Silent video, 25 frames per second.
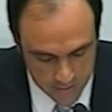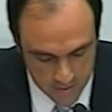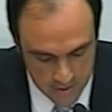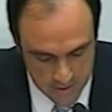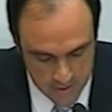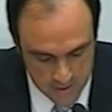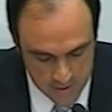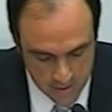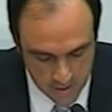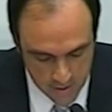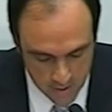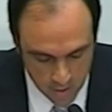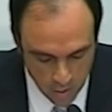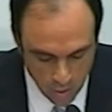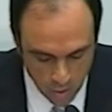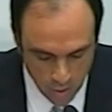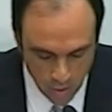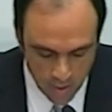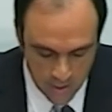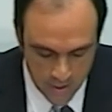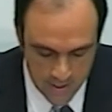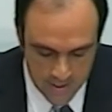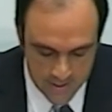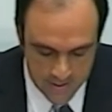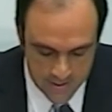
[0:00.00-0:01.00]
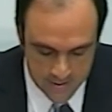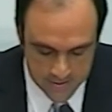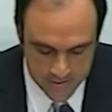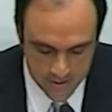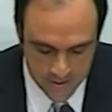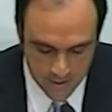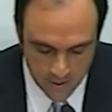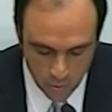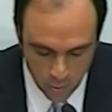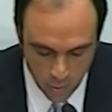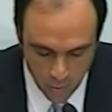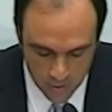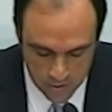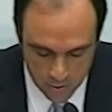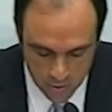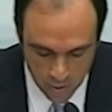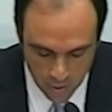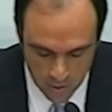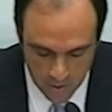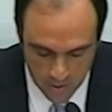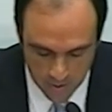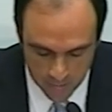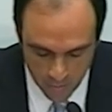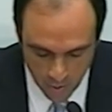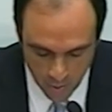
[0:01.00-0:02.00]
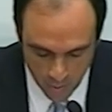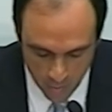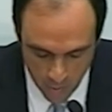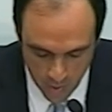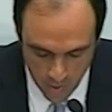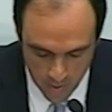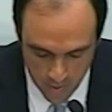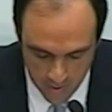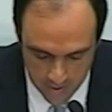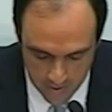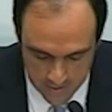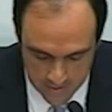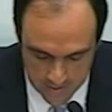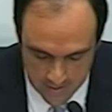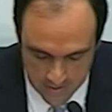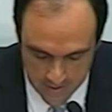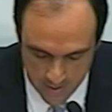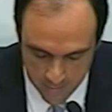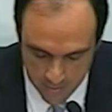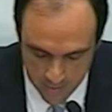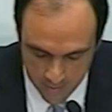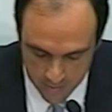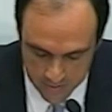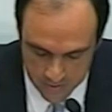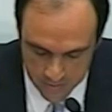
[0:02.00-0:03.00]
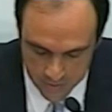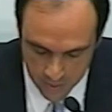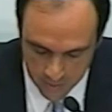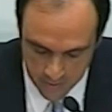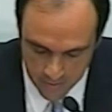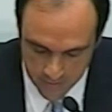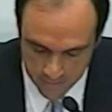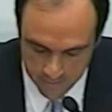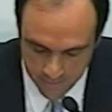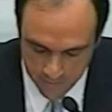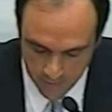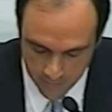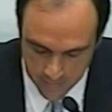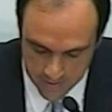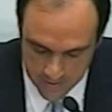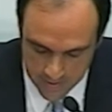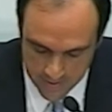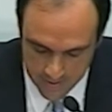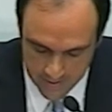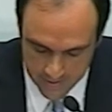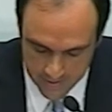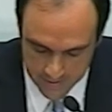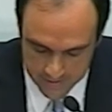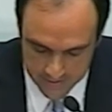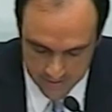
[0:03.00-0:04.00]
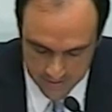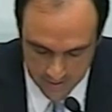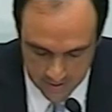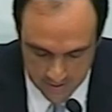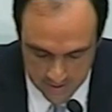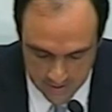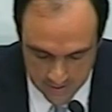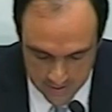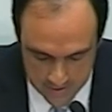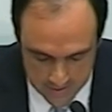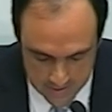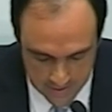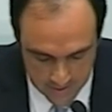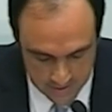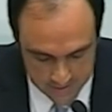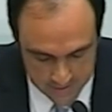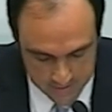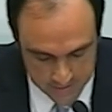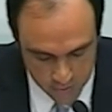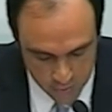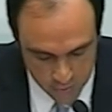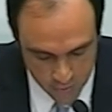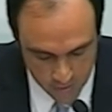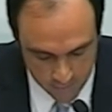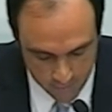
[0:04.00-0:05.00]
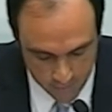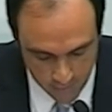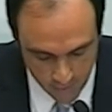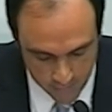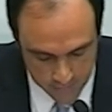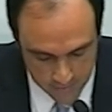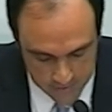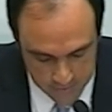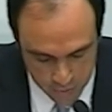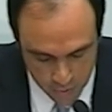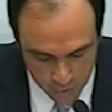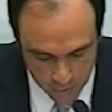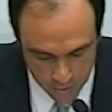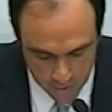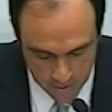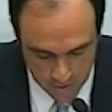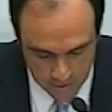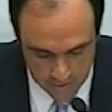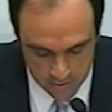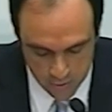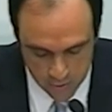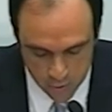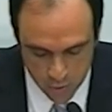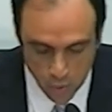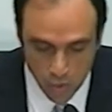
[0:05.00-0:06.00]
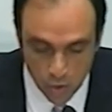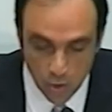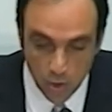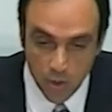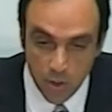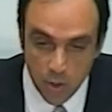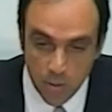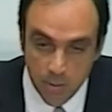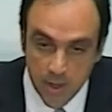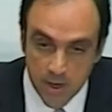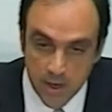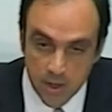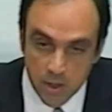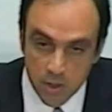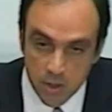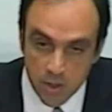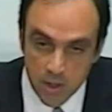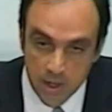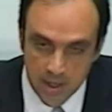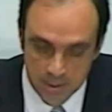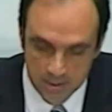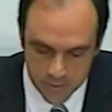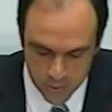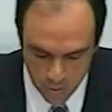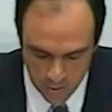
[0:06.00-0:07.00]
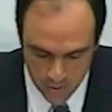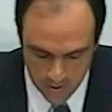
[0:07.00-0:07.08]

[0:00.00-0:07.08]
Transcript: jornadas y encuentros que promuevan la prevención de enfermedades y el acceso a información en todos los barrios de la ciudad.